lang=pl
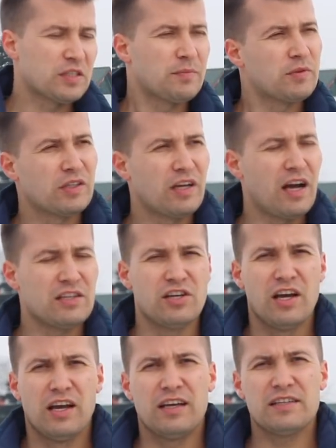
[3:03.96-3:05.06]
się spotykać,
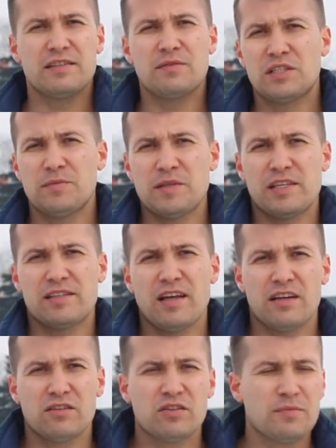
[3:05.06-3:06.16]
ja jestem dla ciebie za
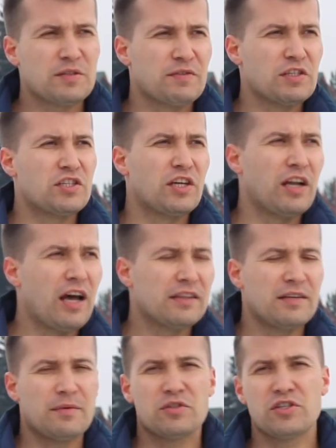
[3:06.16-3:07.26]
stary, no ty masz 20 20 lat,
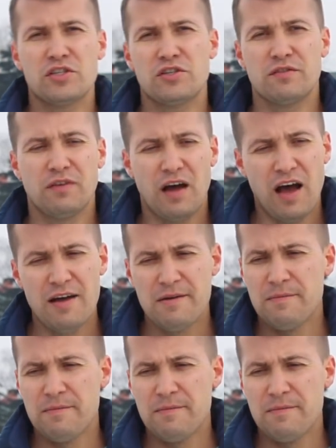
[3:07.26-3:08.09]
ja mam 32.